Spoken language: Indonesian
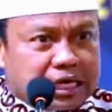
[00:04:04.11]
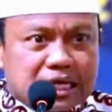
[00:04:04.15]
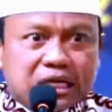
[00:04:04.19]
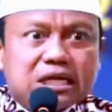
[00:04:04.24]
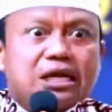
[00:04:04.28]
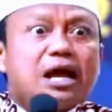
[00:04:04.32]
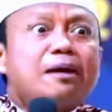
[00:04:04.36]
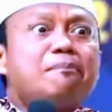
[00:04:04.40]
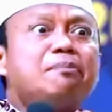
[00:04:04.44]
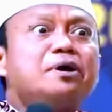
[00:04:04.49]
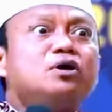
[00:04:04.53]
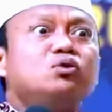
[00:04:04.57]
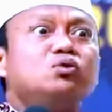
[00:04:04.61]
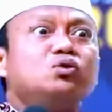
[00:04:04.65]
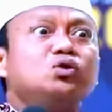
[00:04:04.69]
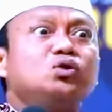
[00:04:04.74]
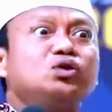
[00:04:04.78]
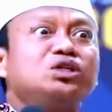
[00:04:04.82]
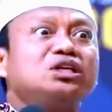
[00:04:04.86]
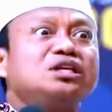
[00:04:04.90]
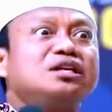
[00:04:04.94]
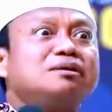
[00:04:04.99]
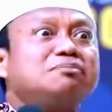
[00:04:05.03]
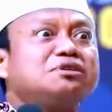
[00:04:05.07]
Kenapa
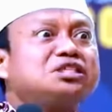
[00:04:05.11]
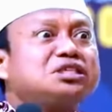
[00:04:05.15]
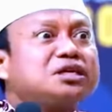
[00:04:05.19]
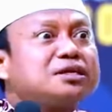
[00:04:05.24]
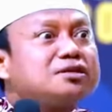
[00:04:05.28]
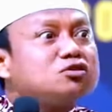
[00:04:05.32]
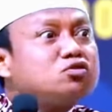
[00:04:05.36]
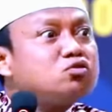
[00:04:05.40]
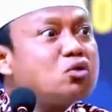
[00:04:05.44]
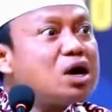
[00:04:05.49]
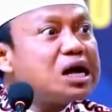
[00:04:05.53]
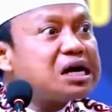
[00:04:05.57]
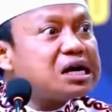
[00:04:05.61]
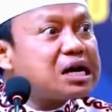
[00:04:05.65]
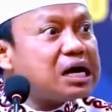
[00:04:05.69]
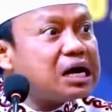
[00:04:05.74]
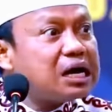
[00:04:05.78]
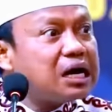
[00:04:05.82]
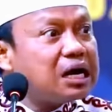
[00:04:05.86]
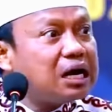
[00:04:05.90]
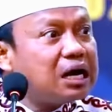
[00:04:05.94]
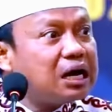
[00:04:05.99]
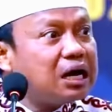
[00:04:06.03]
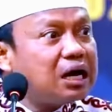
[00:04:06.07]
duhur tidak besar
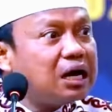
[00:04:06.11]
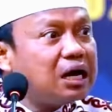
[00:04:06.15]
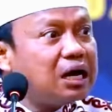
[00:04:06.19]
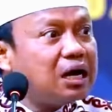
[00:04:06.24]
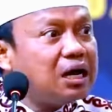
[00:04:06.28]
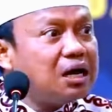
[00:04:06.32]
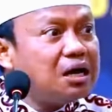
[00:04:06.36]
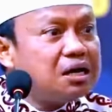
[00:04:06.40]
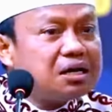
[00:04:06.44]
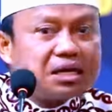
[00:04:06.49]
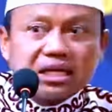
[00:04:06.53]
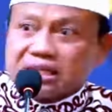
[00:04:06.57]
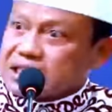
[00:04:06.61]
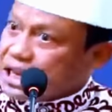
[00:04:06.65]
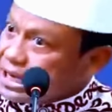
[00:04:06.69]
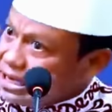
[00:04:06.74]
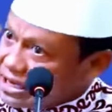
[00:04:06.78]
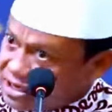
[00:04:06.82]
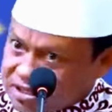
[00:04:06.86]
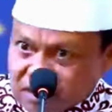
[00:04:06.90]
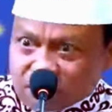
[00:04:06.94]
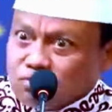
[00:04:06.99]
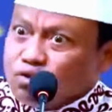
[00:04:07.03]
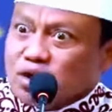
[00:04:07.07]
suara? Nah
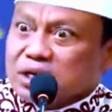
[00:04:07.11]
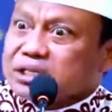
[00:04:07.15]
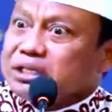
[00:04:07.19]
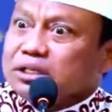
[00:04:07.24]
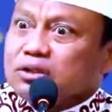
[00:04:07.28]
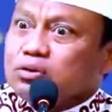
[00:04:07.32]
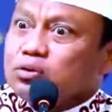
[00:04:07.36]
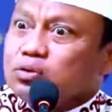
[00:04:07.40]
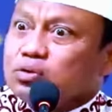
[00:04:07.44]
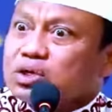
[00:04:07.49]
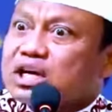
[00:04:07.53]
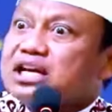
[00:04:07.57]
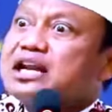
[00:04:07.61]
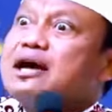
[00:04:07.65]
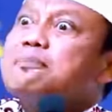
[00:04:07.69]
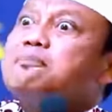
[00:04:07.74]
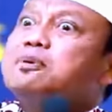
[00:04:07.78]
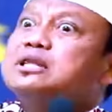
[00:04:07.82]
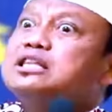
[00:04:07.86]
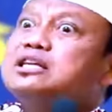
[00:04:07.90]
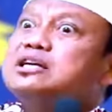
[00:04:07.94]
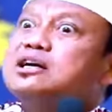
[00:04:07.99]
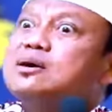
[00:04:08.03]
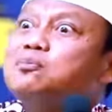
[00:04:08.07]
tanya semua gitu,
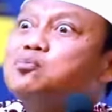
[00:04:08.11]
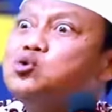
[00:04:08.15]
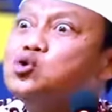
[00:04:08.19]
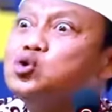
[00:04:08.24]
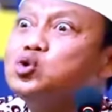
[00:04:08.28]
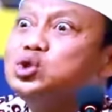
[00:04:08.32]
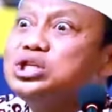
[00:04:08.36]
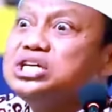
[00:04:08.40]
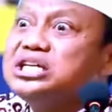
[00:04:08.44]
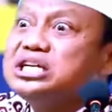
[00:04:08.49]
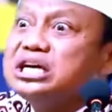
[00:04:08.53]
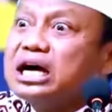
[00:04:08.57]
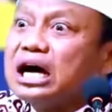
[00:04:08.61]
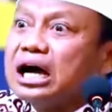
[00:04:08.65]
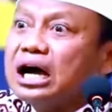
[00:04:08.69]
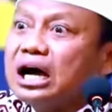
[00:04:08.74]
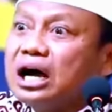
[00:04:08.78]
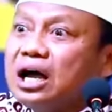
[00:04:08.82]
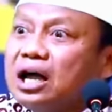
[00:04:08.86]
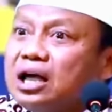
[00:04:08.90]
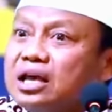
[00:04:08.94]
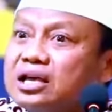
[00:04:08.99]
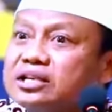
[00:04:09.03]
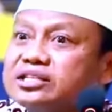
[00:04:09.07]
kenapa tiga puluh
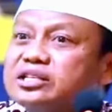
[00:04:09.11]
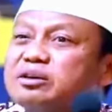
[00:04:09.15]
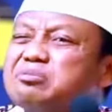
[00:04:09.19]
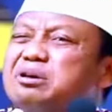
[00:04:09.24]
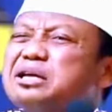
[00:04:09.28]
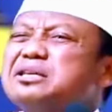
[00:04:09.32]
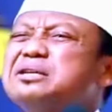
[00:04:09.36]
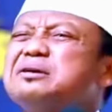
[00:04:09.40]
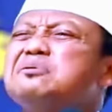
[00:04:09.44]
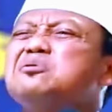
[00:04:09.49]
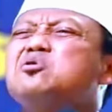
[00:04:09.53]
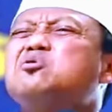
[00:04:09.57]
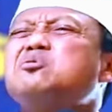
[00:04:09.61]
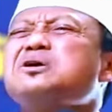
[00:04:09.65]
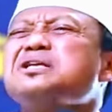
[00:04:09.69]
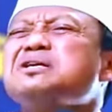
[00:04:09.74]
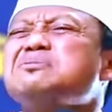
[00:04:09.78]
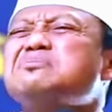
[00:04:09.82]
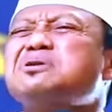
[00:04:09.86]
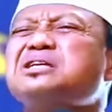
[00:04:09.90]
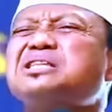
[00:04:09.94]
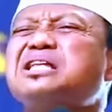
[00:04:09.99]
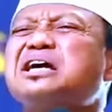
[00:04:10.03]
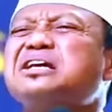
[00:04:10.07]
33? Sebenarnya aku
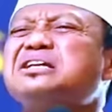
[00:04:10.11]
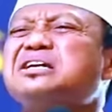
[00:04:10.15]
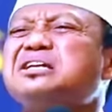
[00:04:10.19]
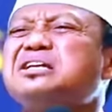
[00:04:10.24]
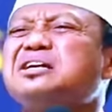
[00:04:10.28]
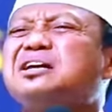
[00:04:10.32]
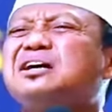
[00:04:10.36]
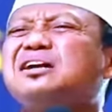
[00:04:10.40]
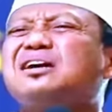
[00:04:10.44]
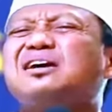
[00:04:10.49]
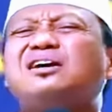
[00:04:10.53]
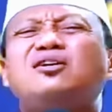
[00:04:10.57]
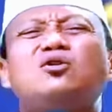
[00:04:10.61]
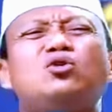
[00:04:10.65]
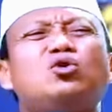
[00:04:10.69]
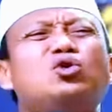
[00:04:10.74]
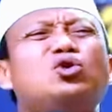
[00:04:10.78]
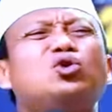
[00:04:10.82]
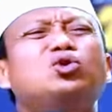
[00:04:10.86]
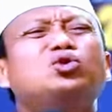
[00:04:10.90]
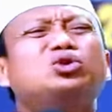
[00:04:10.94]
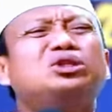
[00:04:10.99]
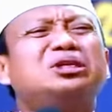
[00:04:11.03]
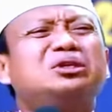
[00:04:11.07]
banyak bertanya deh, karena kalau
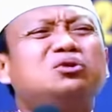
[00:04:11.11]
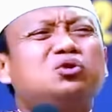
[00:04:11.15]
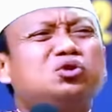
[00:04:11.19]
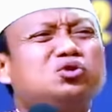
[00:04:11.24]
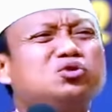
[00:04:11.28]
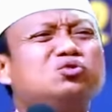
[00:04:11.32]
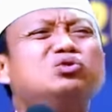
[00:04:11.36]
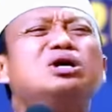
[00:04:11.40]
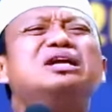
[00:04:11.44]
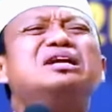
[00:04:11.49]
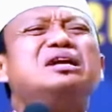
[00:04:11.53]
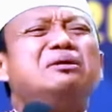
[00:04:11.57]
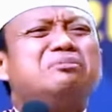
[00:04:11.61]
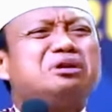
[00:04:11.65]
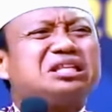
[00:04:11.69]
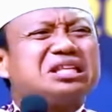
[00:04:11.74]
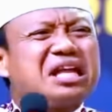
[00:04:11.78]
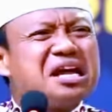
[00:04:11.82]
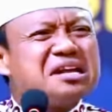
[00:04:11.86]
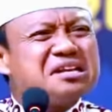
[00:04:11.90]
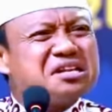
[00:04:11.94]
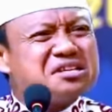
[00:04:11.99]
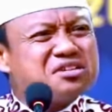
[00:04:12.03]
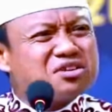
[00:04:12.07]
ke dokter kau juga enggak
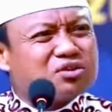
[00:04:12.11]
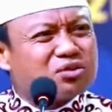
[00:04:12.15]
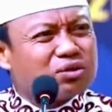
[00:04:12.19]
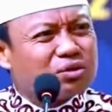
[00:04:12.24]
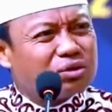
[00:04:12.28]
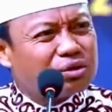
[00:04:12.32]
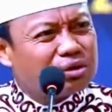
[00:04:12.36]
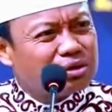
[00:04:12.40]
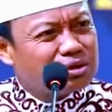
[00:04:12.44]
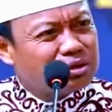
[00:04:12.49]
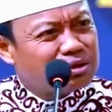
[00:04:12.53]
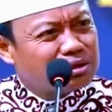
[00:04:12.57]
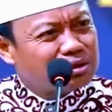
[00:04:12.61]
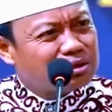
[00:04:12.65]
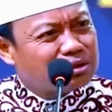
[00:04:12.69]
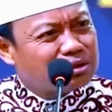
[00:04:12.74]
bertanya Joko.